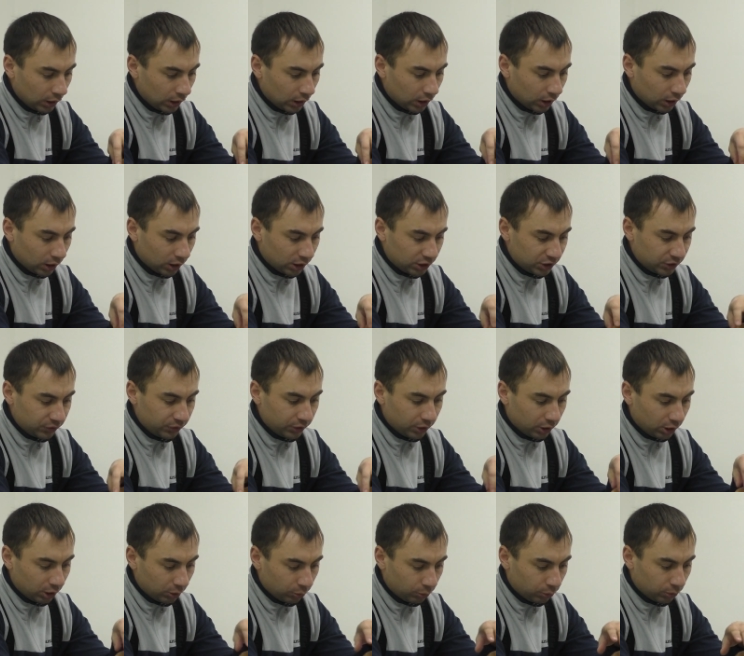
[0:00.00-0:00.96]

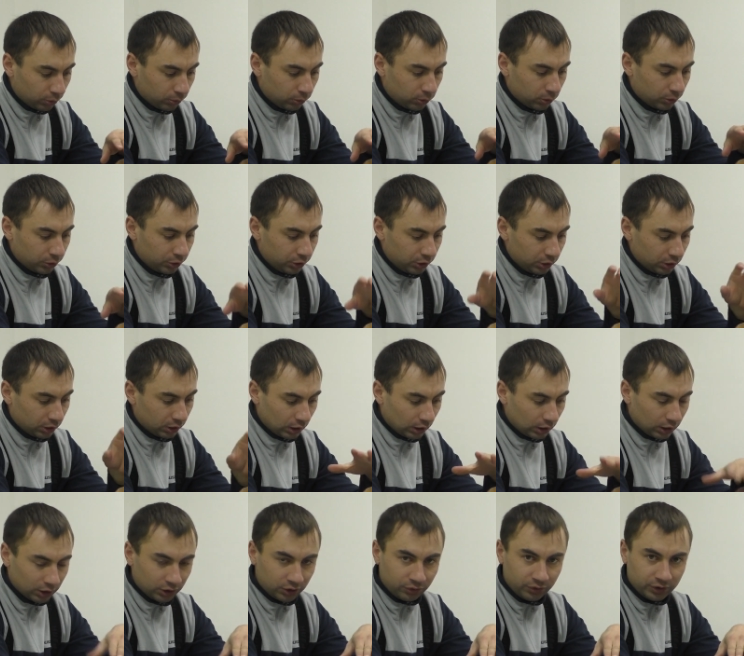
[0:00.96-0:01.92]
рассверлим по, под них
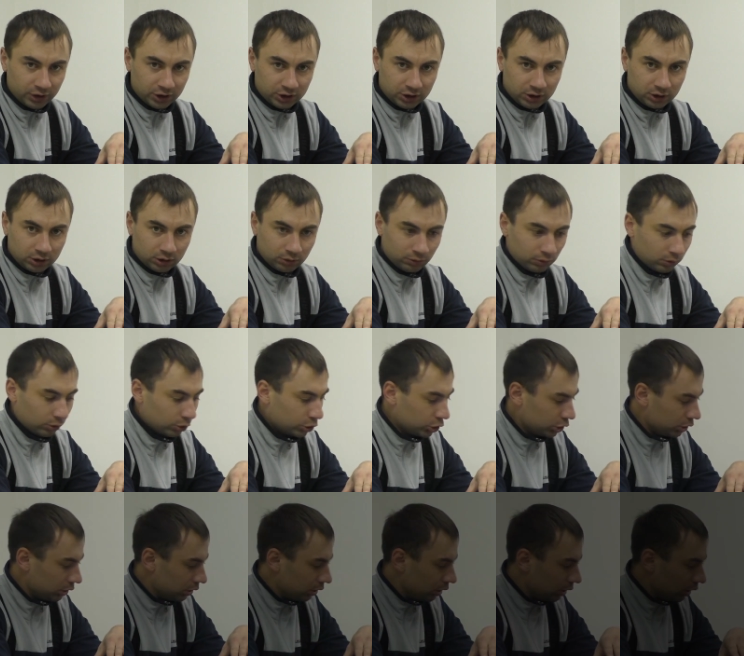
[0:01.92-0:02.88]
отверстия в
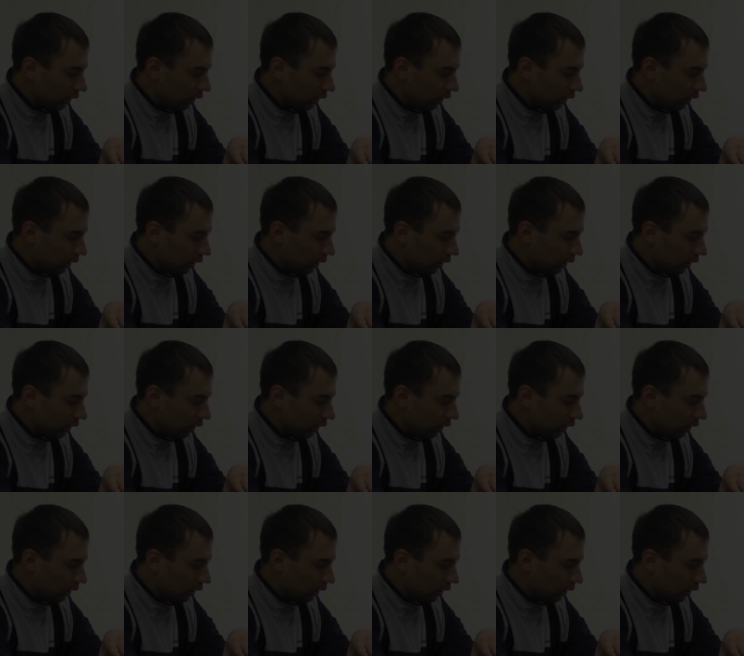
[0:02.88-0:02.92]
ложе.